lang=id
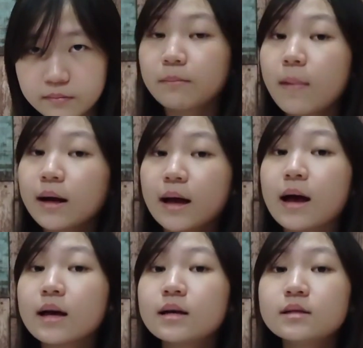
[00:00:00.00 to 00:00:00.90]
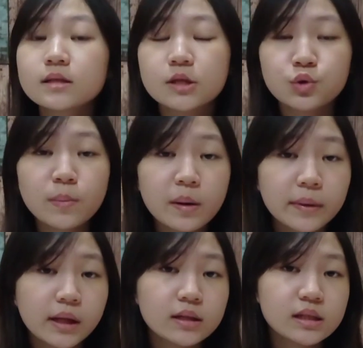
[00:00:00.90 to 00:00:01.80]
Maka, sesuai
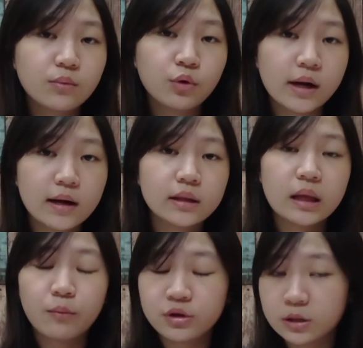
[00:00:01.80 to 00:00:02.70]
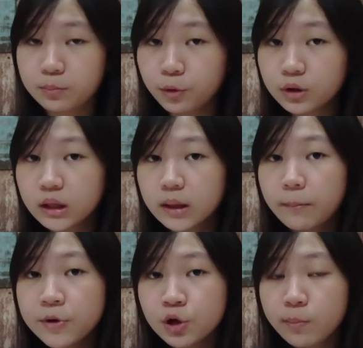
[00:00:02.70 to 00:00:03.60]
permintaan Jamuka, Temujin pun
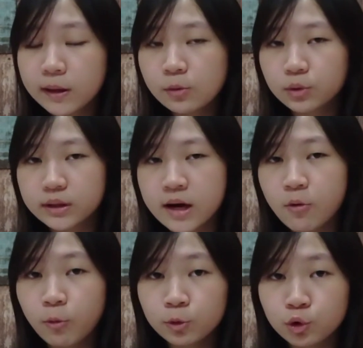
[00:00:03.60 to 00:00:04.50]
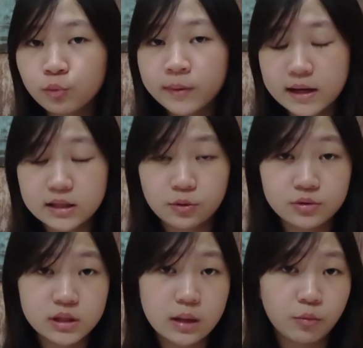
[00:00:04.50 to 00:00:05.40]
menyuruh pengikutnya untuk
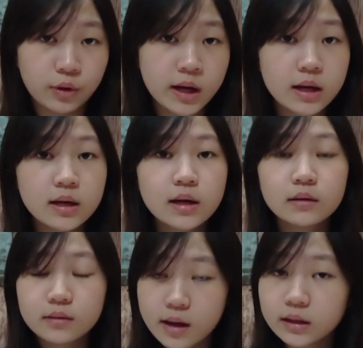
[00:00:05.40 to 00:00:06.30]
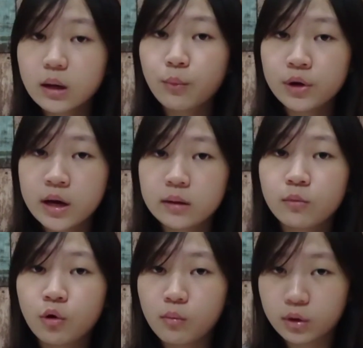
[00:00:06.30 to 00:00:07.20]
mengeksekusi Jamuka dan kemudian
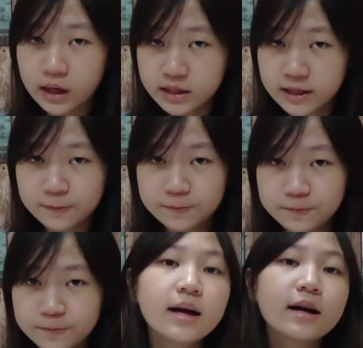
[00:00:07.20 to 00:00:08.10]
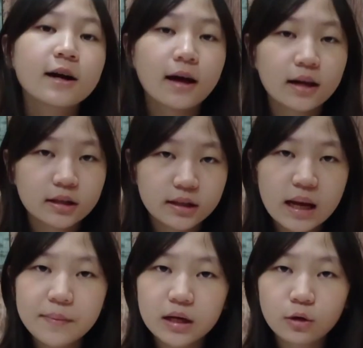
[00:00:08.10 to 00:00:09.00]
menguburkannya. Karena
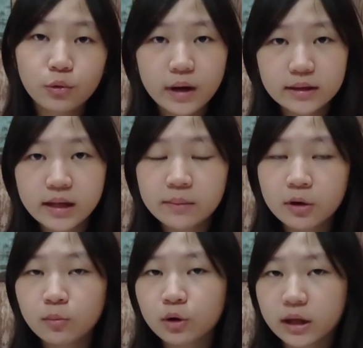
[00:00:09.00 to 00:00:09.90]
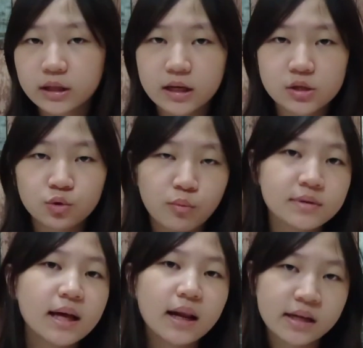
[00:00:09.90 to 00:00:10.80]
telah menaklukkan dan meleburkan tiga suku
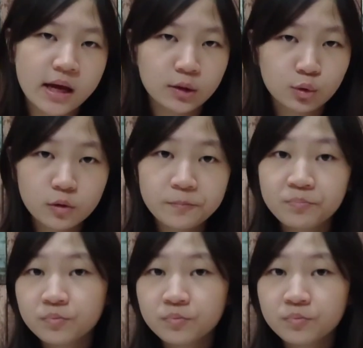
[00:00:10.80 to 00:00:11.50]
besar yaitu